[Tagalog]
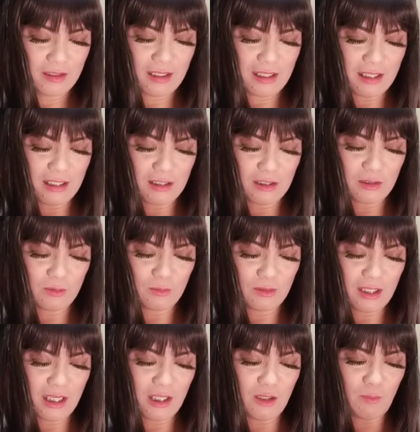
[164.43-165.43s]
Yan. So
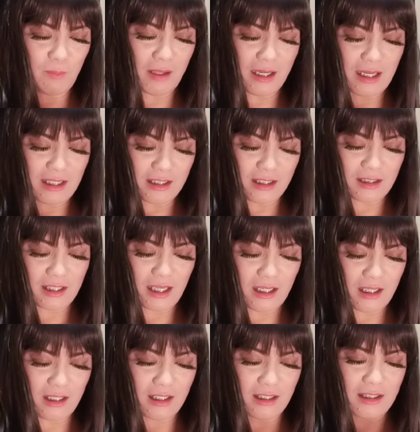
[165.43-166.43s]
thank you pa rin sa
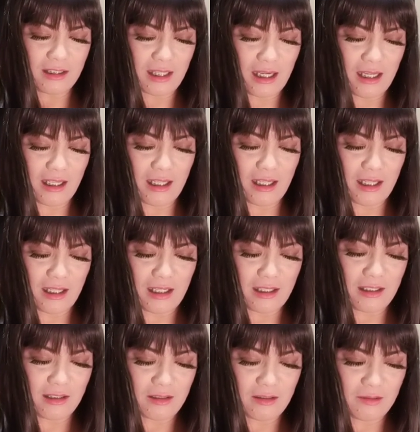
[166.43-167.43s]
seller kasi
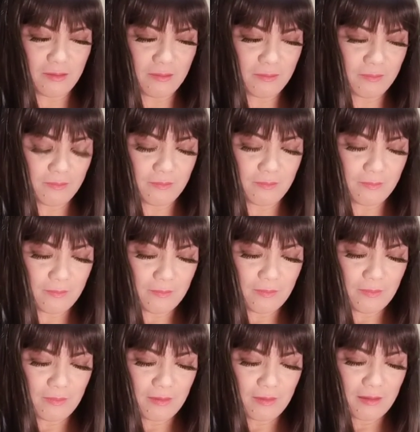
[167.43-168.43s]
talagang
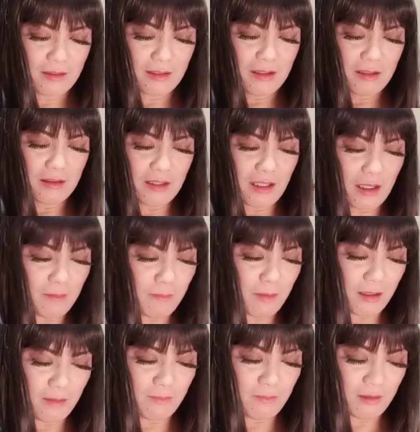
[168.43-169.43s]

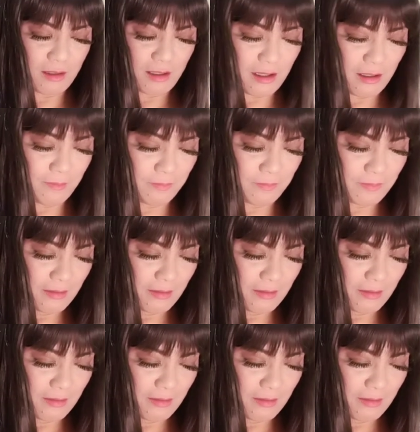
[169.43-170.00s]
nakabubble wrap.